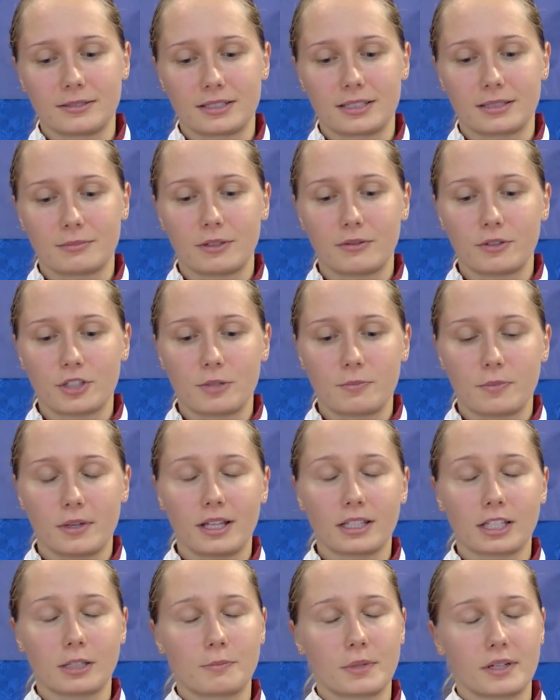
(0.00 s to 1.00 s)
самого
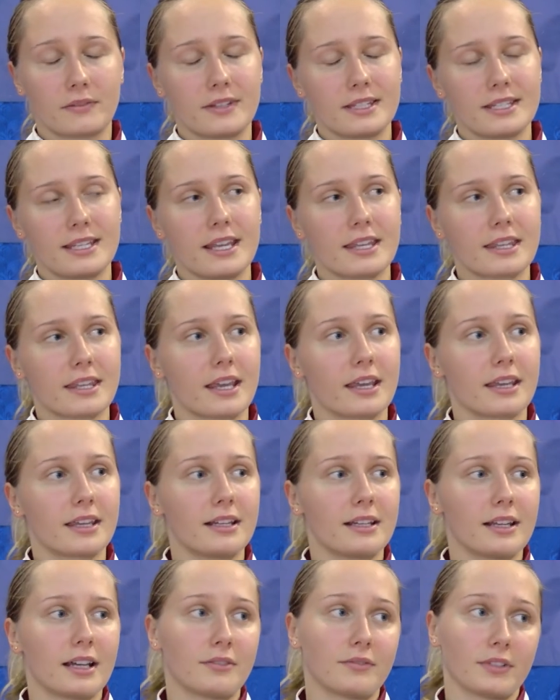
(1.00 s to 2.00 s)
чемпионата от проведения
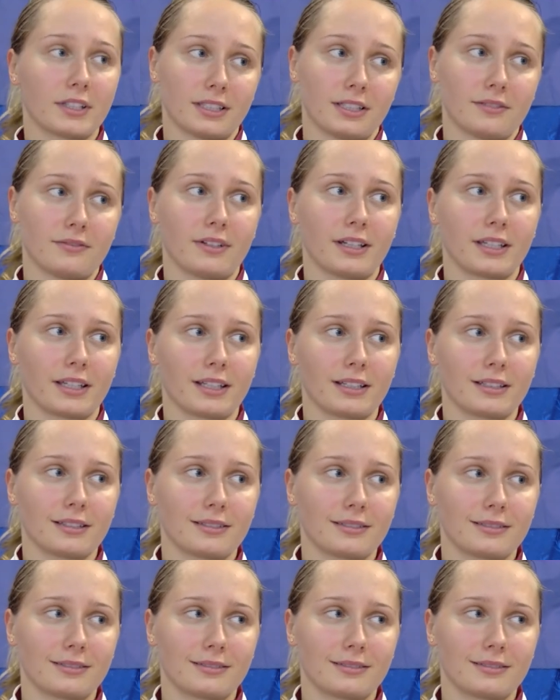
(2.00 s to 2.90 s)
или от фехтования?